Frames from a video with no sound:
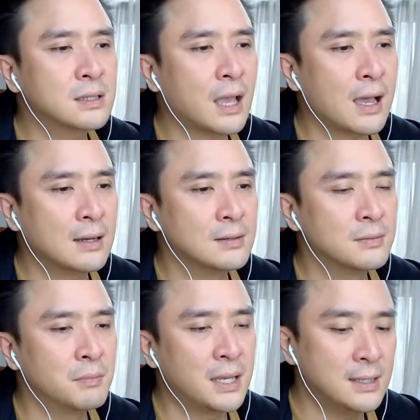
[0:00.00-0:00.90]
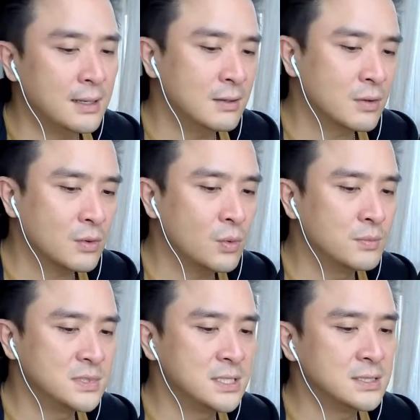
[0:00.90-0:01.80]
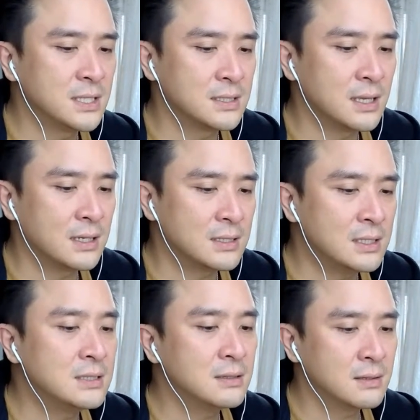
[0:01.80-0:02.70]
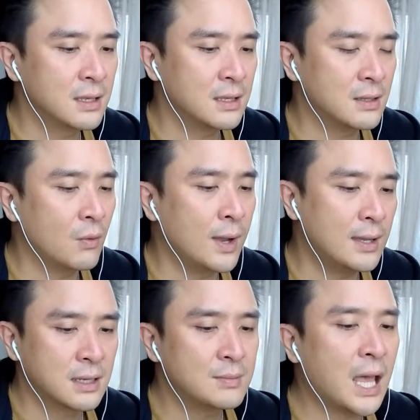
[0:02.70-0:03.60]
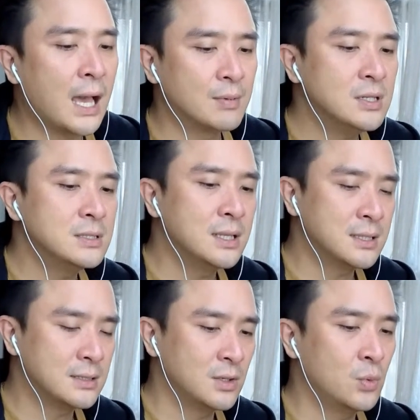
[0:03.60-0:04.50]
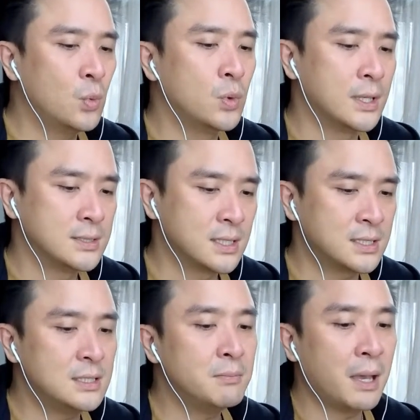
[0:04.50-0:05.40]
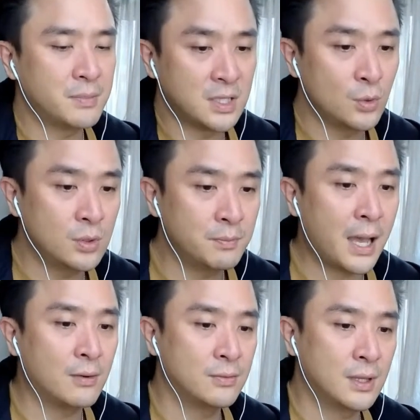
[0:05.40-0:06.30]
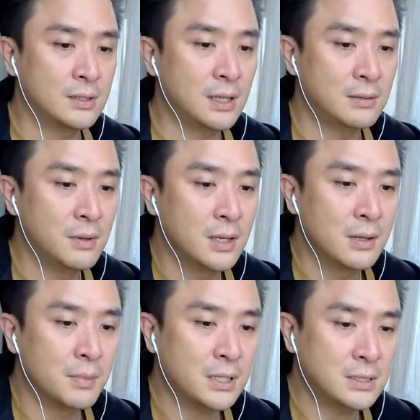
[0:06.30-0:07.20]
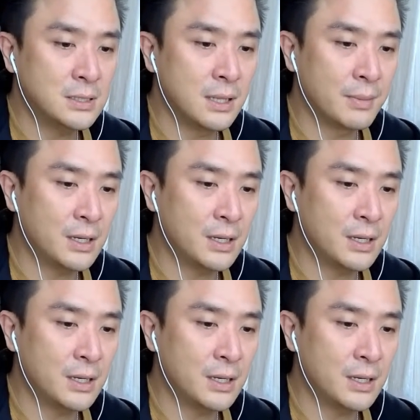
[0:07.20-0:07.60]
ทางไบเดนแล้วก็กลุ่ม G7 เนี่ยคิดนะฮะแต่ว่าคำถามก็คือเนทันยาฮูเนี่ยจะคิดแบบนี้ด้วยหรือเปล่า งั้นดันเมื่อคืนเนี่ยมัน